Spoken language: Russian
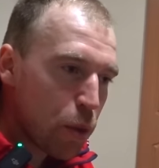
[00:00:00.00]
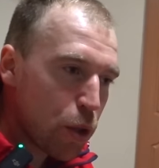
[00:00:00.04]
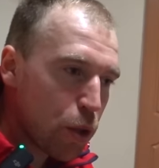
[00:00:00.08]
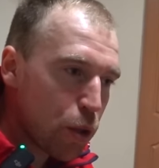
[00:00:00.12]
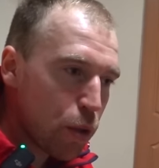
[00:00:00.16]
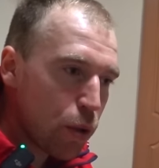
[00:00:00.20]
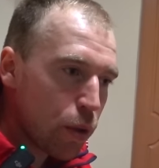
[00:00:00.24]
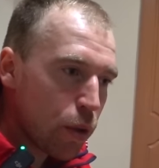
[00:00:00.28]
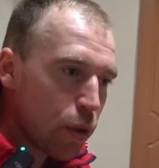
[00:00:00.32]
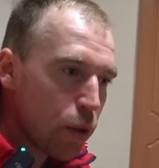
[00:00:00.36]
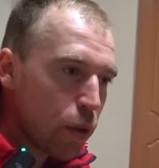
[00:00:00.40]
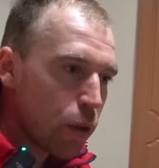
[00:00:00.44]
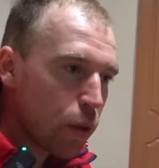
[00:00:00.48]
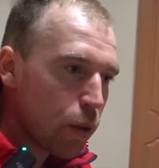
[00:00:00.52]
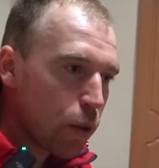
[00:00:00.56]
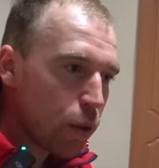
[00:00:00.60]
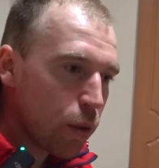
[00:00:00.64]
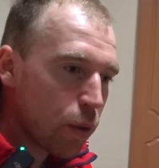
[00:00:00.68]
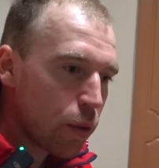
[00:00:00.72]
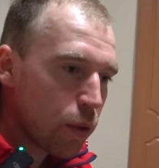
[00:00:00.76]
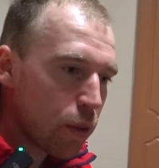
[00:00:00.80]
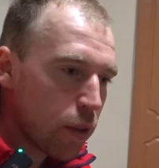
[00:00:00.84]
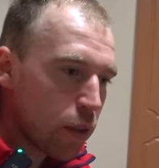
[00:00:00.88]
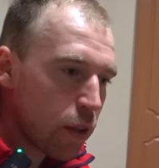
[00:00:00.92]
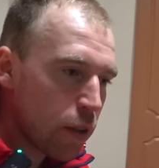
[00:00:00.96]
что
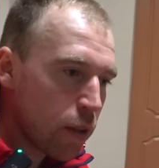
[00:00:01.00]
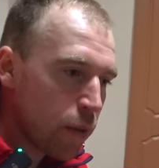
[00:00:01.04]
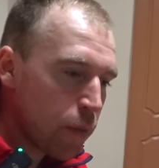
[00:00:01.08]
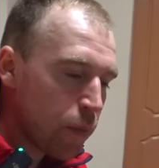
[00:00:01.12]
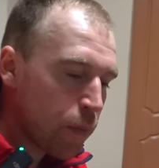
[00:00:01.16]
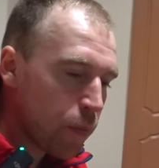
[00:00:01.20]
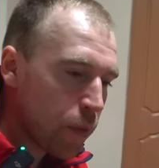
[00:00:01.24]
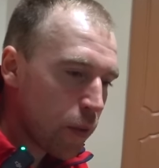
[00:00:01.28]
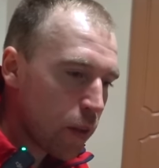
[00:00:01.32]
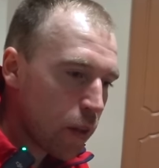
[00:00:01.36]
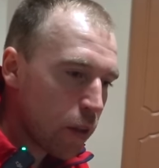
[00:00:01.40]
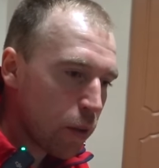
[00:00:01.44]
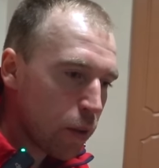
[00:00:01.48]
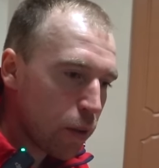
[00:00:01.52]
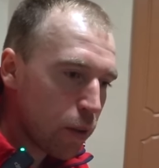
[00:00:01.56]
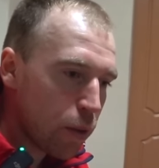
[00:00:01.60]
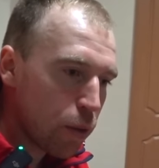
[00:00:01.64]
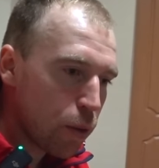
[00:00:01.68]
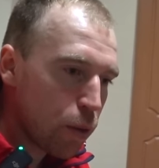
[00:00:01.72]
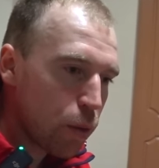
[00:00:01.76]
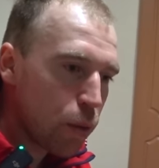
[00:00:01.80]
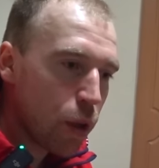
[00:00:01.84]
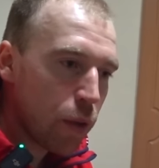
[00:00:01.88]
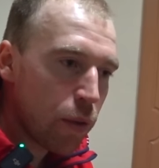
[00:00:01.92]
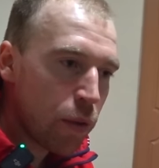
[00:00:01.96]
э,
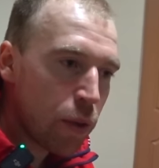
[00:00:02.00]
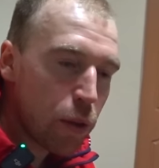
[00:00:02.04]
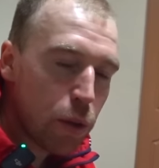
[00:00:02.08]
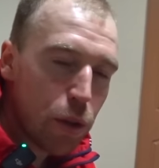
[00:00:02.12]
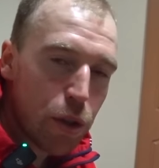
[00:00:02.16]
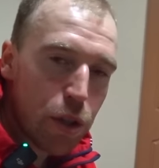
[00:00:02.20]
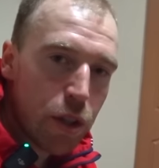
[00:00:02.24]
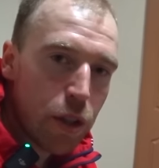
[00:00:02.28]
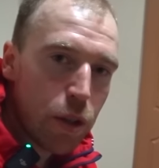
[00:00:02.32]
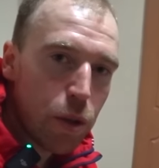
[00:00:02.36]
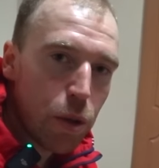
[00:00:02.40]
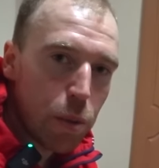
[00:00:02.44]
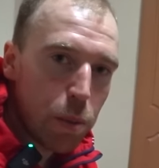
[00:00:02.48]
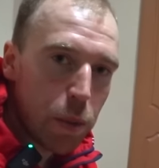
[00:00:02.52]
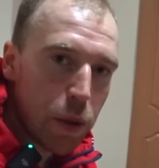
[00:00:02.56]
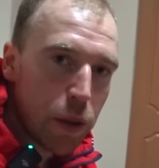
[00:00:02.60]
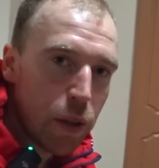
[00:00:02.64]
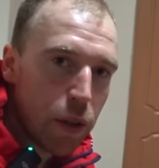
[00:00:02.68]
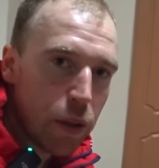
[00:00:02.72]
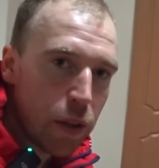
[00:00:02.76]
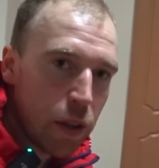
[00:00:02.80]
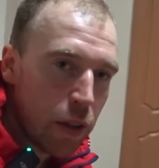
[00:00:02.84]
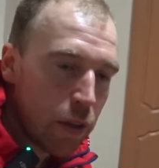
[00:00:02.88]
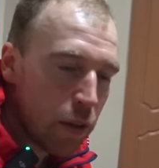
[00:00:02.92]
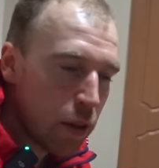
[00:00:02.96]
уровень точно не
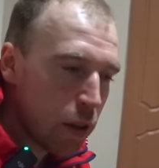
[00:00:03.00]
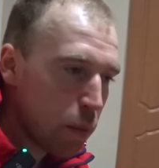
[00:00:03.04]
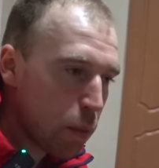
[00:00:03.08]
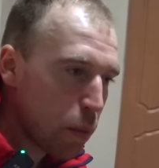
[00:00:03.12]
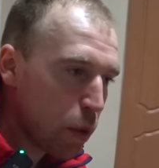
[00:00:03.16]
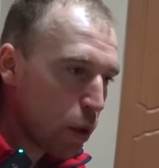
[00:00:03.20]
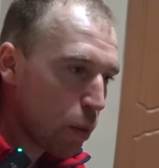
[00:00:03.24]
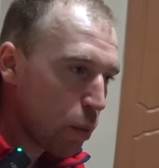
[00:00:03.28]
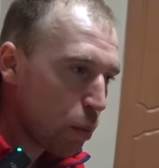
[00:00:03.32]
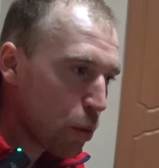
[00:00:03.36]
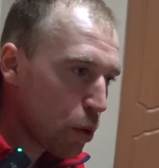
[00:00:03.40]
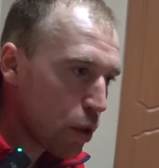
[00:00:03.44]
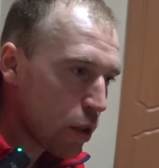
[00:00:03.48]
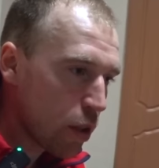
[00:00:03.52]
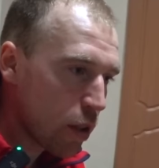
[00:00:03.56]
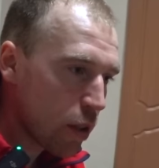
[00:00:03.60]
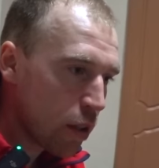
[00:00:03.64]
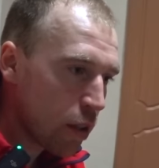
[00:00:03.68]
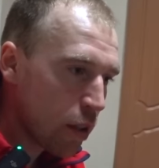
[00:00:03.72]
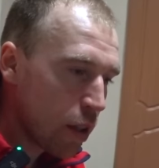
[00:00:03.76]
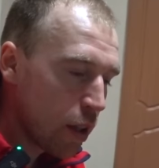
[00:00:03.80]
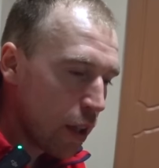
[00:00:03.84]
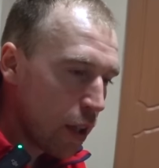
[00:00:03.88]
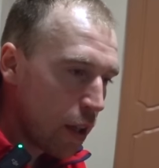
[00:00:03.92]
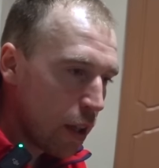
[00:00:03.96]
упадет, наверное, потому
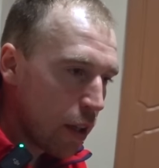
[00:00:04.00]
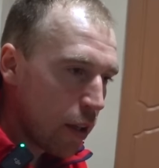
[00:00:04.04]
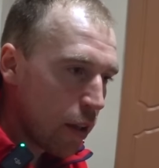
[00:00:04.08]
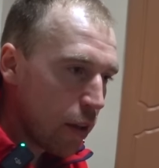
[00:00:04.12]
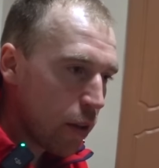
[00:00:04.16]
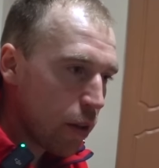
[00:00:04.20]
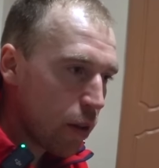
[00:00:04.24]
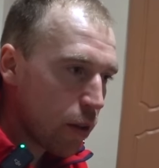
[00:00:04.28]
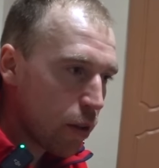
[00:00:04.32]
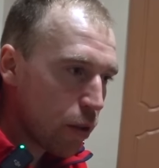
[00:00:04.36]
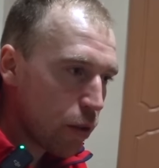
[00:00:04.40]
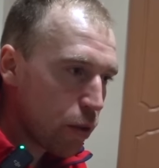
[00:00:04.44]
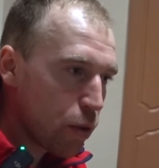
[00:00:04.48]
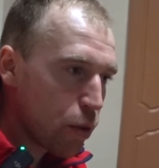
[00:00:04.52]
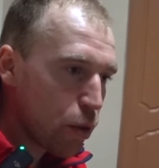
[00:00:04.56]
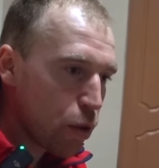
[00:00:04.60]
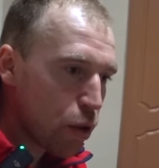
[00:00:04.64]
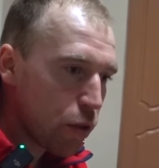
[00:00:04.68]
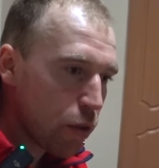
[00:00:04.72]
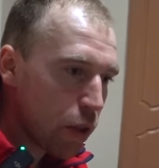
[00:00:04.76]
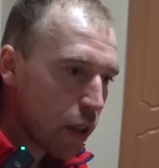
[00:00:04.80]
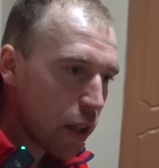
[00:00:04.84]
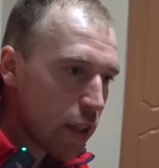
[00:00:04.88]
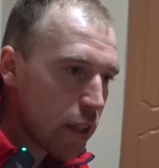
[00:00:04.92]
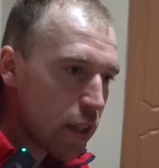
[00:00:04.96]
что э, все же
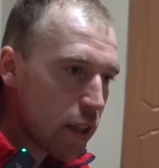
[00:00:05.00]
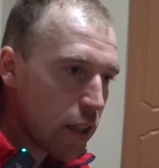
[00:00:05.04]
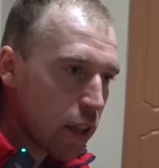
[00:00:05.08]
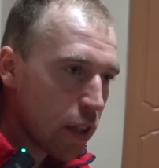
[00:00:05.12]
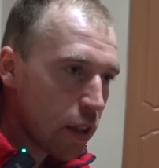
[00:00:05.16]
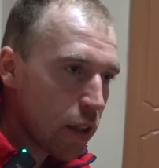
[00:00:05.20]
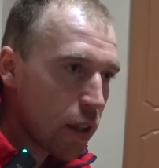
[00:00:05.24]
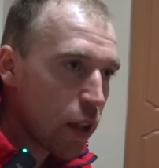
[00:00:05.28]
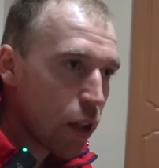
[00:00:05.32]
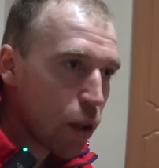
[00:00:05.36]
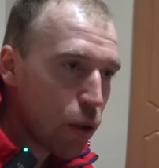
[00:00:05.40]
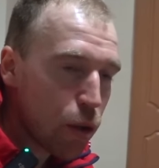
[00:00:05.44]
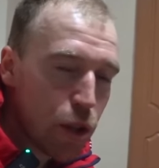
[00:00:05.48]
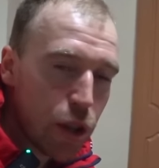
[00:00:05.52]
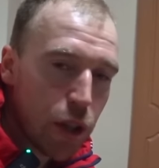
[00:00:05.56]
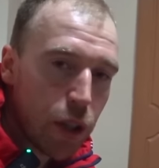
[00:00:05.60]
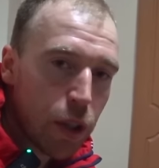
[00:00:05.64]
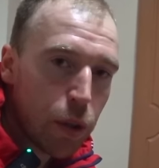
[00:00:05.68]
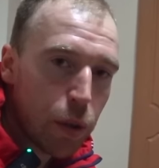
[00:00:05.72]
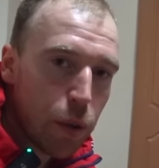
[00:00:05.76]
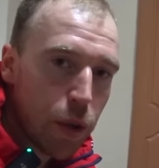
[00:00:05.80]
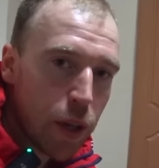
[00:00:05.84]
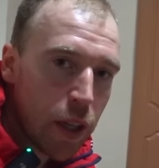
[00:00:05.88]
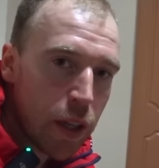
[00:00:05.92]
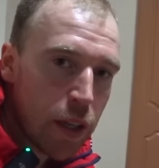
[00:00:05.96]
в России хорошая
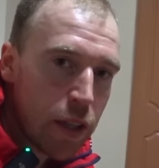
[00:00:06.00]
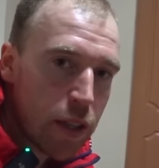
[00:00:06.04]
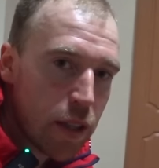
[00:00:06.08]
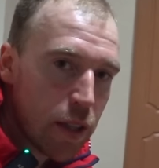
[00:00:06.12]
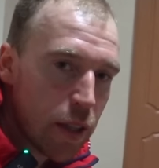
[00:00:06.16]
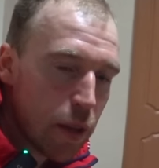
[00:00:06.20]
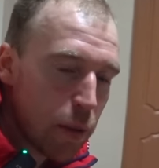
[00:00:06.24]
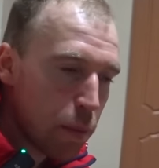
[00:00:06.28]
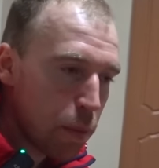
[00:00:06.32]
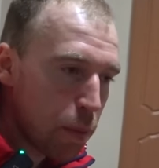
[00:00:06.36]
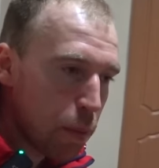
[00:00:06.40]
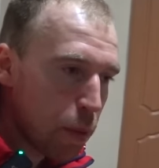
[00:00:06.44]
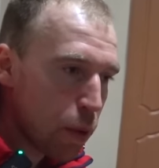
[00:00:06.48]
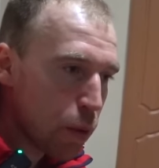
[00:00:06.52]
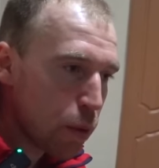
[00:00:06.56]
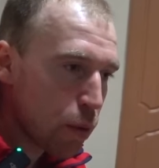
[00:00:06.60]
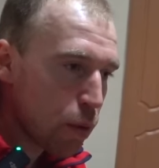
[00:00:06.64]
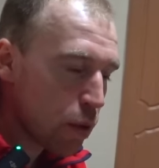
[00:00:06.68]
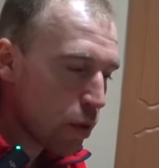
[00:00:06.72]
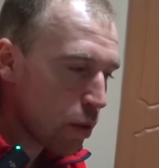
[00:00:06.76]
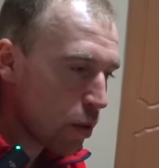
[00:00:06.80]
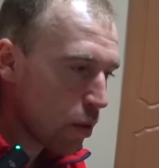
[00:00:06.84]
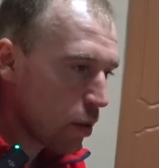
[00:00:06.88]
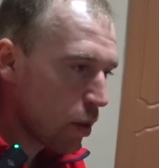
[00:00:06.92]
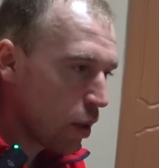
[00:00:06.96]
конкуренция,
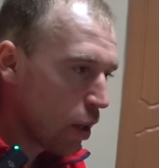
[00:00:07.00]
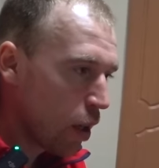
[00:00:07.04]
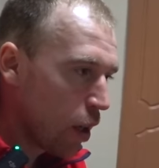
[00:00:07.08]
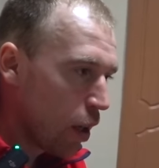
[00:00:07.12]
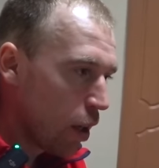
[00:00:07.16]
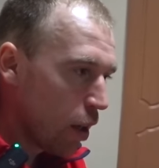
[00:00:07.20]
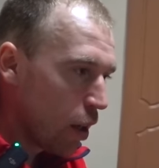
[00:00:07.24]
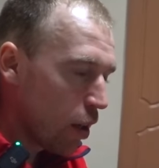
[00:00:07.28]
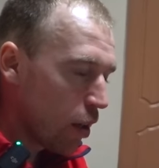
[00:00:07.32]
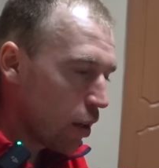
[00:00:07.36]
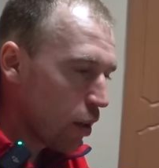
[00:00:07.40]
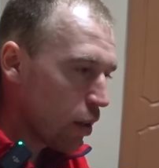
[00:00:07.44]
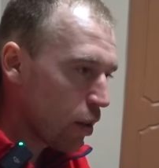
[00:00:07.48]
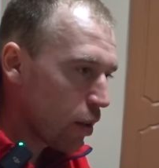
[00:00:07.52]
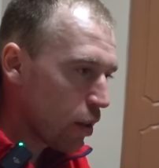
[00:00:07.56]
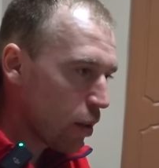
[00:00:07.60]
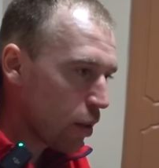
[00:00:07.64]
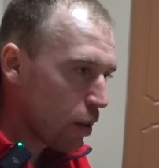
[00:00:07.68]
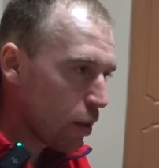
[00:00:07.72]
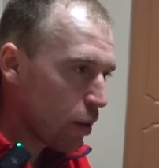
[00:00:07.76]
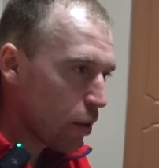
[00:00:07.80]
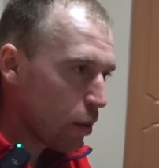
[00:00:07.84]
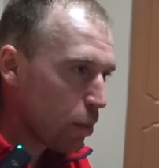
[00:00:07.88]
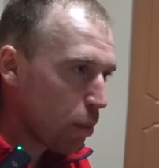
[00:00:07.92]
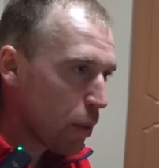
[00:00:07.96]
плюс
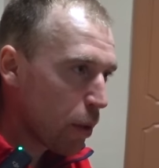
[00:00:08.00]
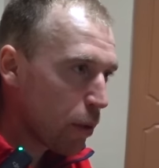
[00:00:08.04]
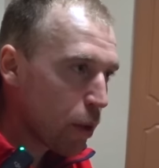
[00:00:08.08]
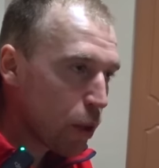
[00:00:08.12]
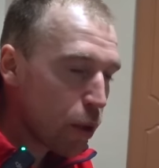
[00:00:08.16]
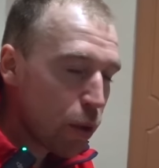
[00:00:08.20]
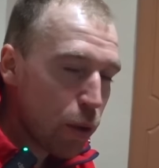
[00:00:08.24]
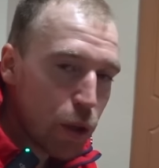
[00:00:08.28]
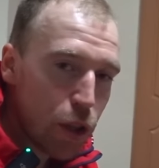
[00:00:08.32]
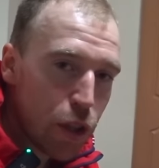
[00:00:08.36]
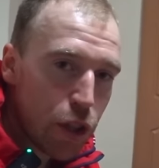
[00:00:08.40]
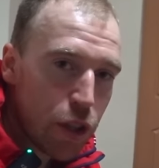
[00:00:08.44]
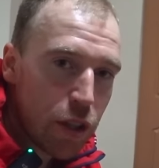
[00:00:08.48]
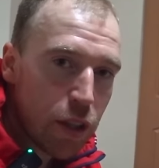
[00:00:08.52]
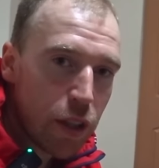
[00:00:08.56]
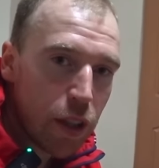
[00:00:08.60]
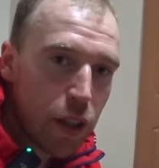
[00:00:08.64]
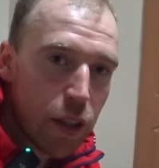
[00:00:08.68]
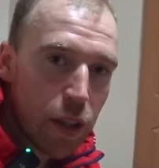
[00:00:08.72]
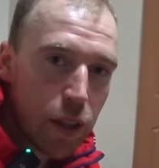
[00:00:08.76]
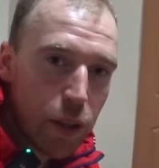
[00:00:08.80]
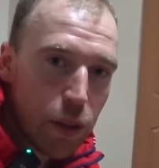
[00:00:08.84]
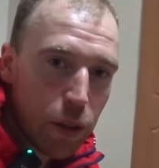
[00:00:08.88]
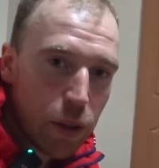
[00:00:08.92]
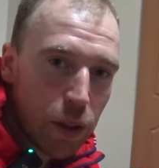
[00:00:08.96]
Э, молодежь не
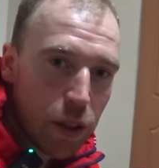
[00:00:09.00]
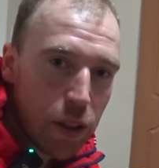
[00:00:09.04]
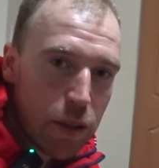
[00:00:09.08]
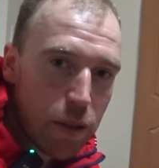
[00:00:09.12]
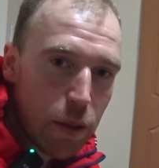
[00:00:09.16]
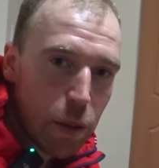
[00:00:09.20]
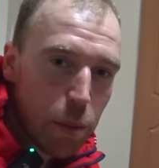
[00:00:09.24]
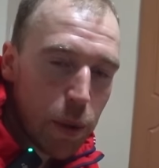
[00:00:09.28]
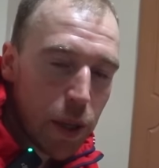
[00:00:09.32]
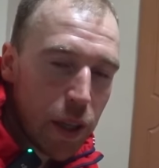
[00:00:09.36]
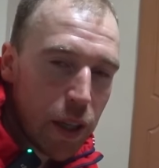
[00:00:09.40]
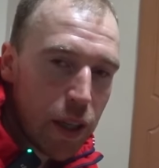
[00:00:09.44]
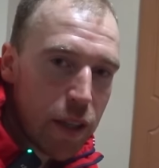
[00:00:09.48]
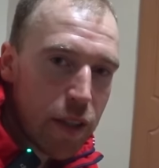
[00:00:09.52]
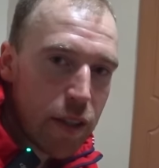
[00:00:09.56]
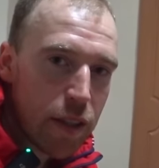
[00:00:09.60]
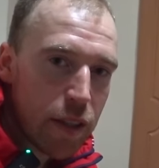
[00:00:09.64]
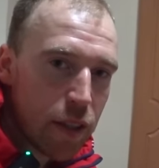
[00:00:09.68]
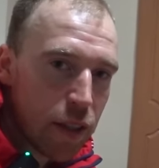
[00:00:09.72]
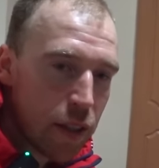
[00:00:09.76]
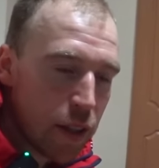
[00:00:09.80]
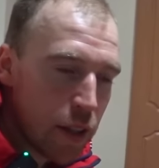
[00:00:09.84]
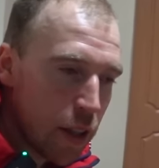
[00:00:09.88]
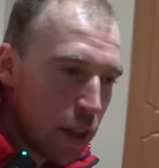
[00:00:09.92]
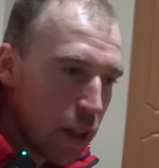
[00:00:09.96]
дает
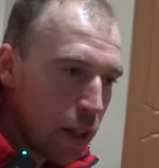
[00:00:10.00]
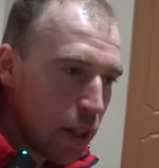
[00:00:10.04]
расслабляться,